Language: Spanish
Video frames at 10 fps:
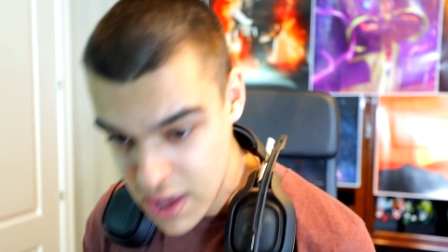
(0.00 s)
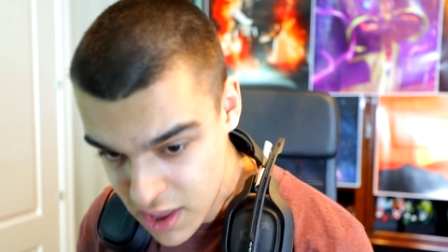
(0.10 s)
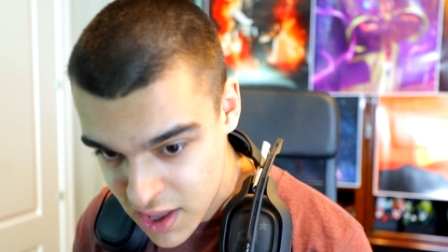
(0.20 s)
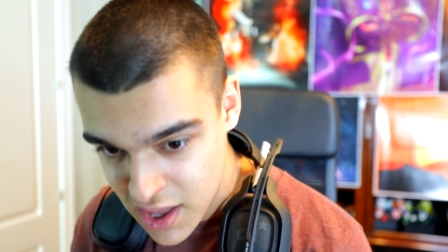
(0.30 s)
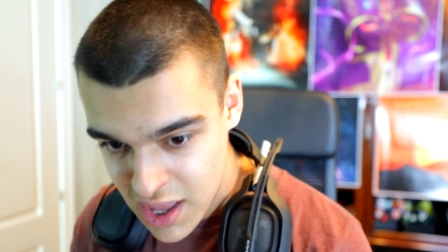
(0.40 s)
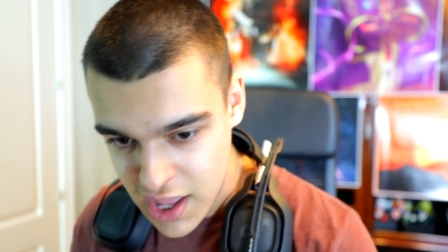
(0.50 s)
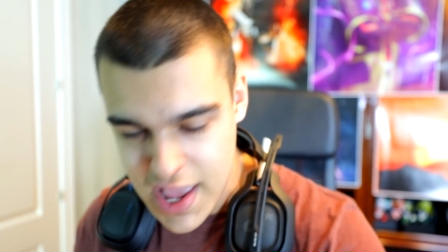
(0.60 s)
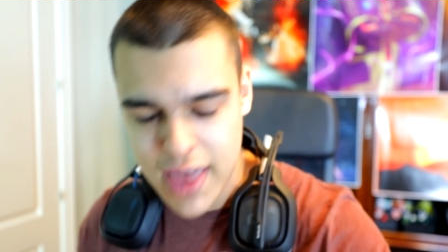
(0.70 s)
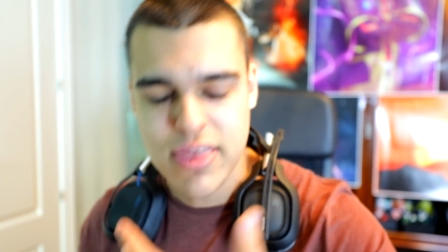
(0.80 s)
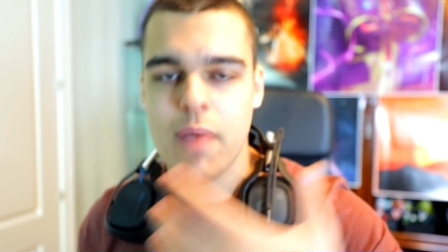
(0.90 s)
mí
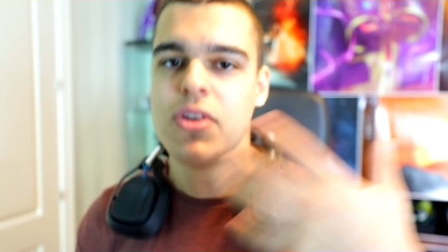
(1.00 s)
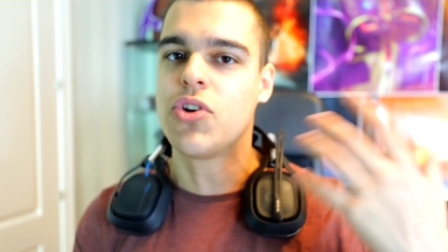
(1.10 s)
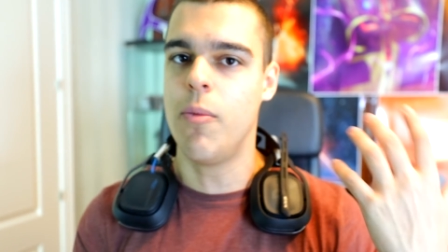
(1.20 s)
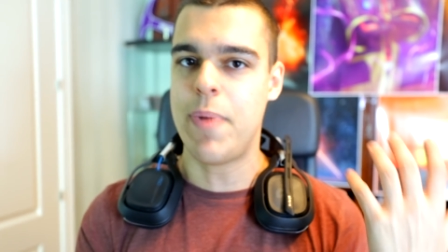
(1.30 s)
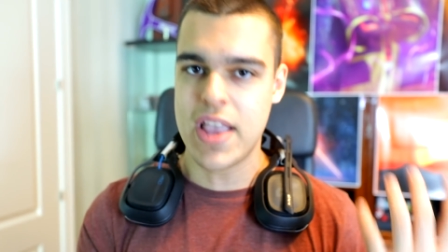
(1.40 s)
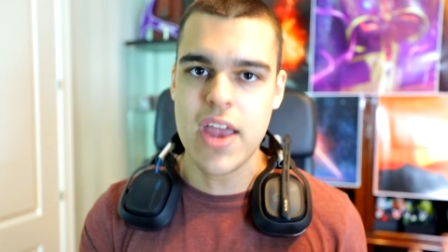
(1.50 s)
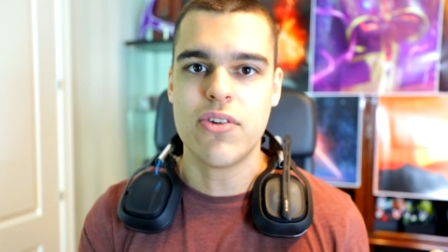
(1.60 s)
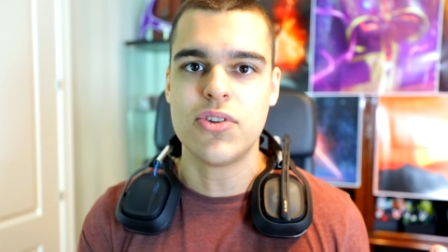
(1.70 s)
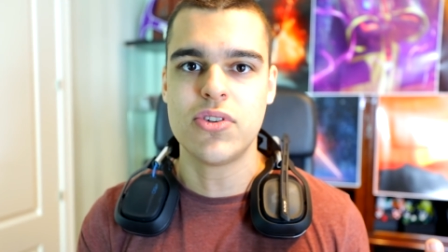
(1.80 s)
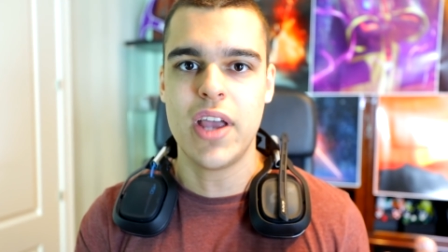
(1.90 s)
y hacia mis
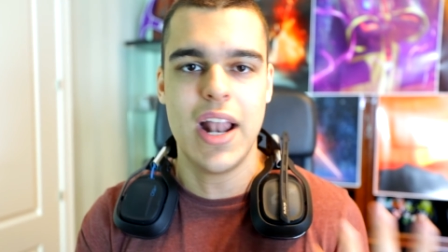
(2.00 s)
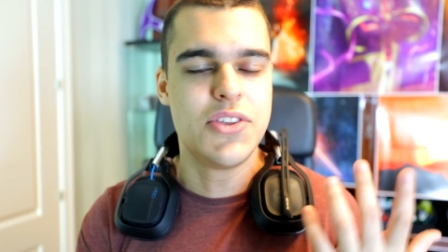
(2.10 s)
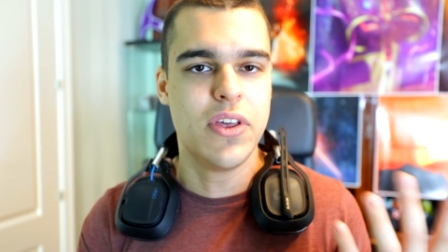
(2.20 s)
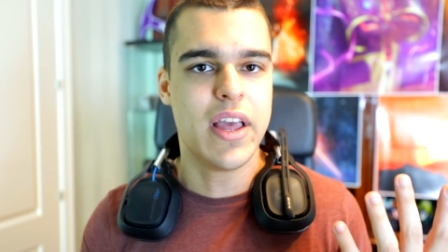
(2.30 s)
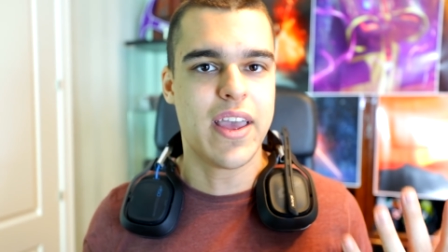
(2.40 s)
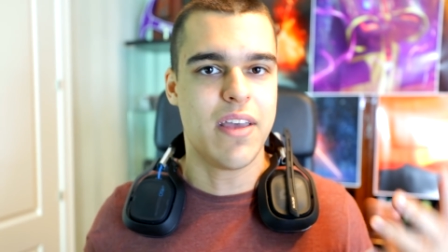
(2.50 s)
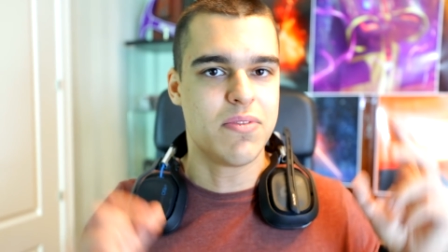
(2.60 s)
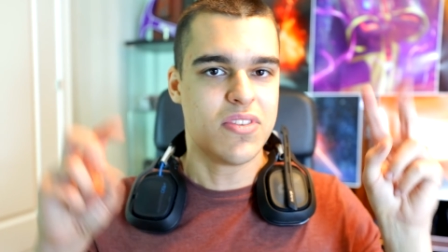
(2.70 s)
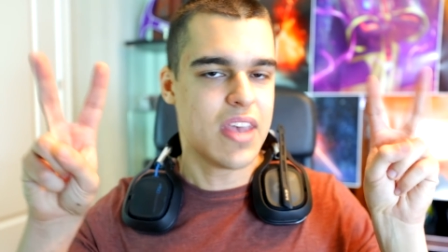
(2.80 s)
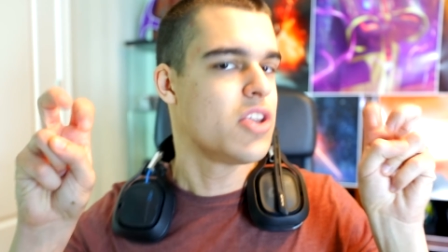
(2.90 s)
compañeros. El hecho de que
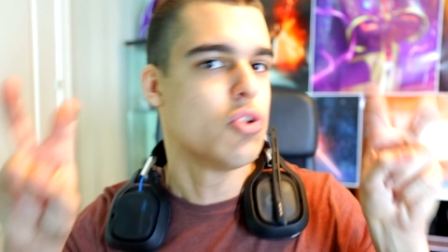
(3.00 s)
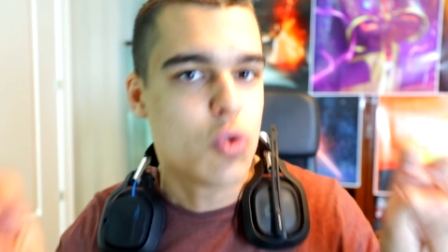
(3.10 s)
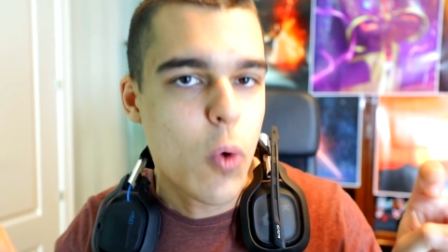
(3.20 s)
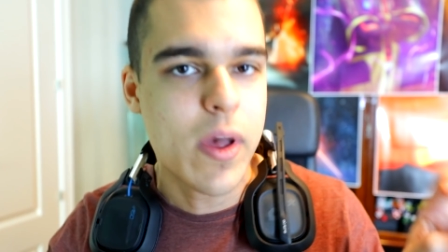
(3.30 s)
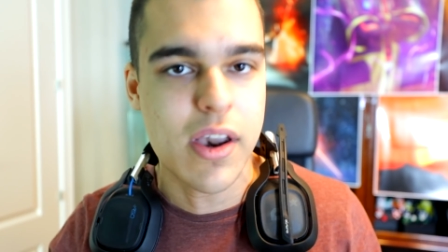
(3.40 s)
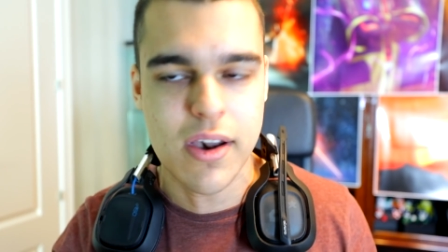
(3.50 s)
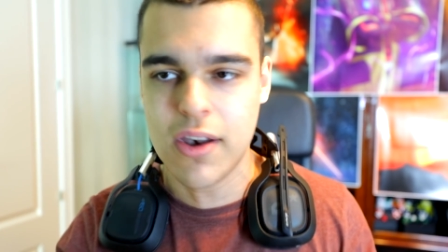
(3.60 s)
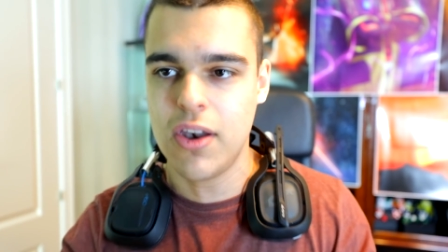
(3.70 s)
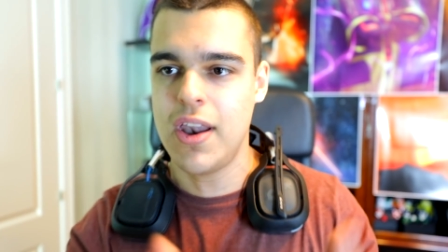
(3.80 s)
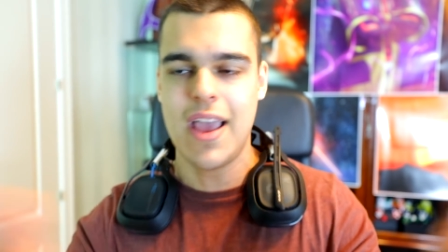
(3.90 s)
ser youtuber
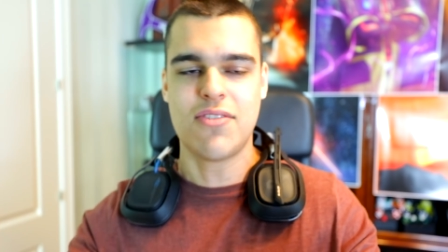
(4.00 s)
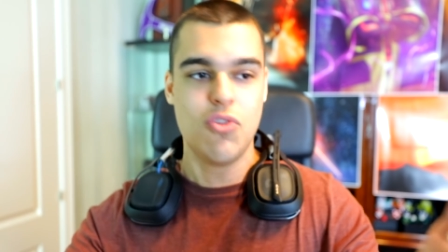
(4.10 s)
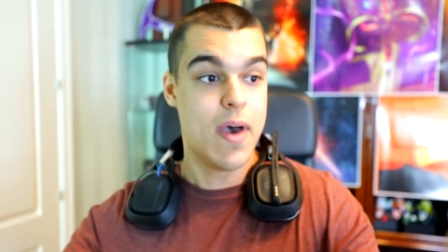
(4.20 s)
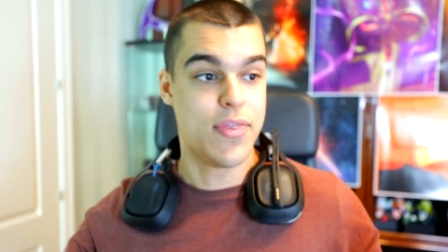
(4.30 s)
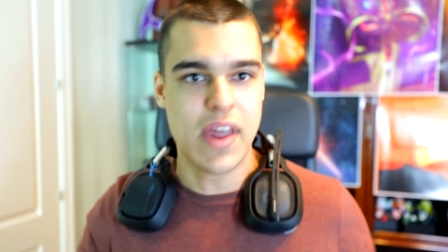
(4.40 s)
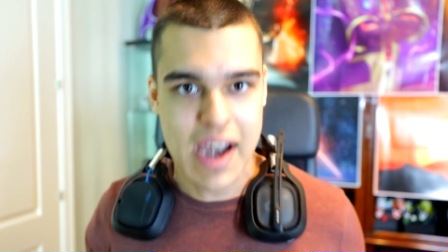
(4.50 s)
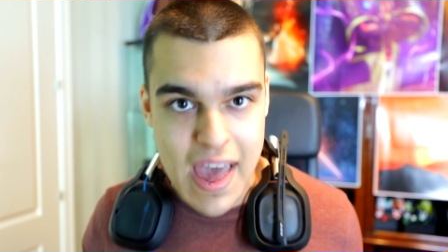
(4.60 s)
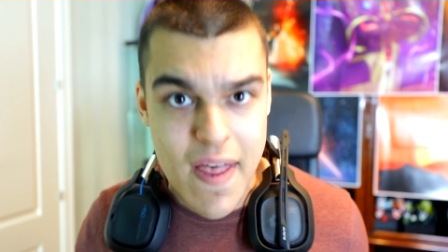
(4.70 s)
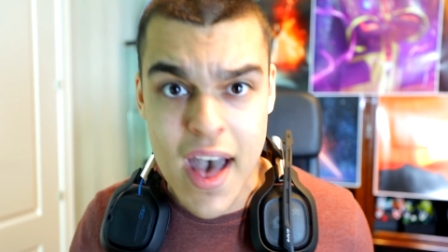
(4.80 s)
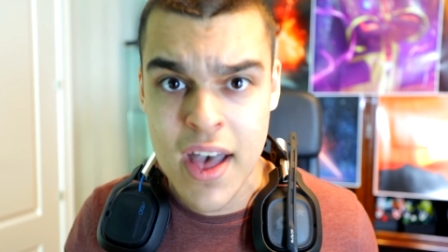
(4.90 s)
es no hacer
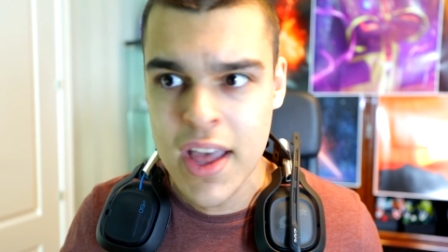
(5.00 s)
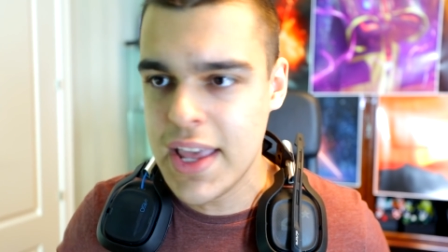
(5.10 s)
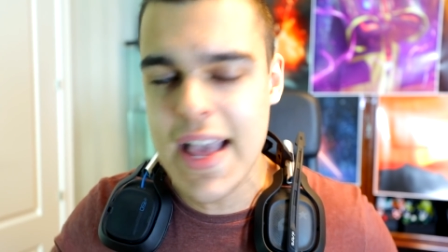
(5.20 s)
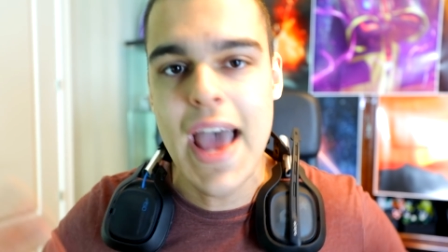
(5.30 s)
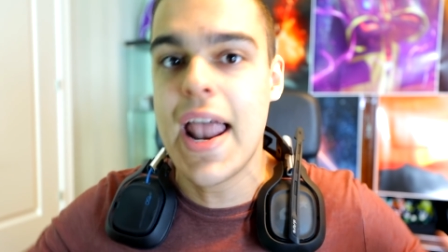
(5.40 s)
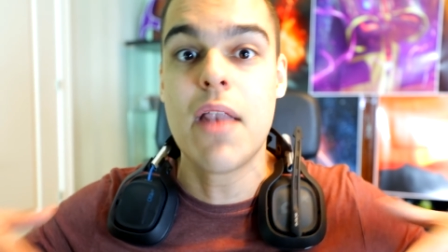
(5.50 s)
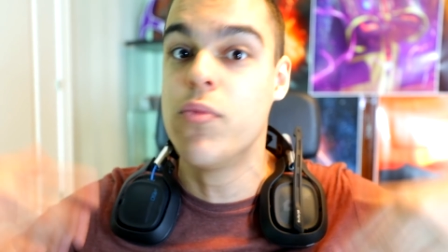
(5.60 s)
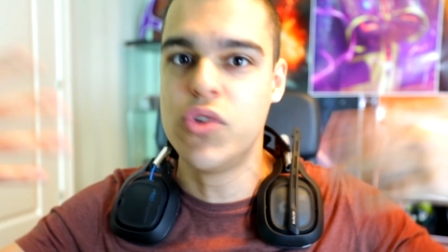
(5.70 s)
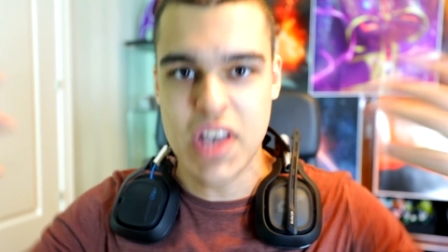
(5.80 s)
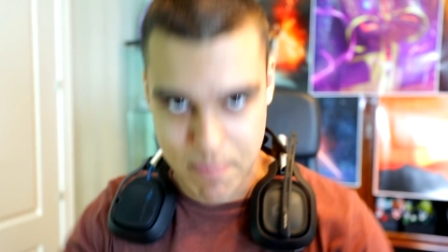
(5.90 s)
nada y ganar
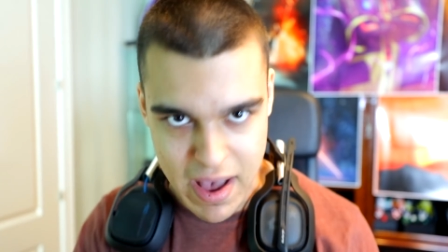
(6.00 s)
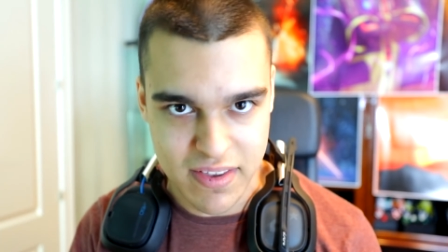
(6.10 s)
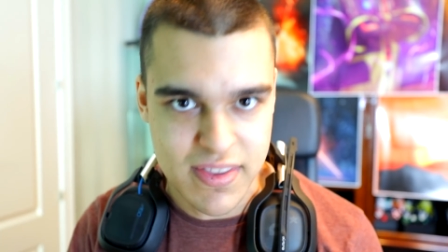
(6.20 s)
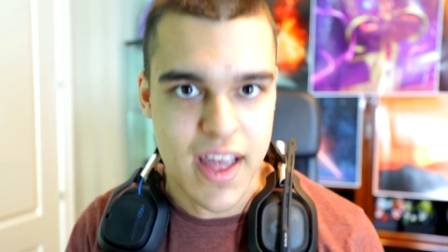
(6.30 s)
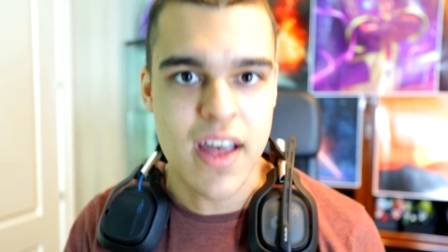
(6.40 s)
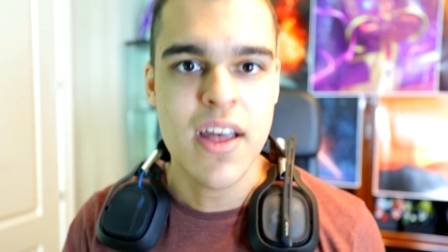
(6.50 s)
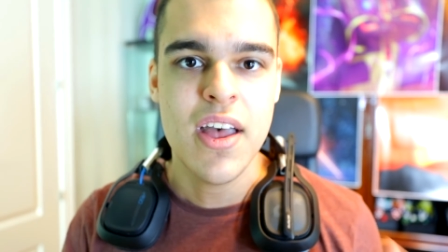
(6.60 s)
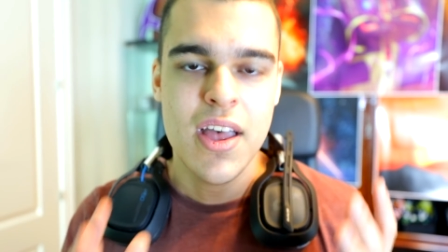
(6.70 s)
mucha pasta.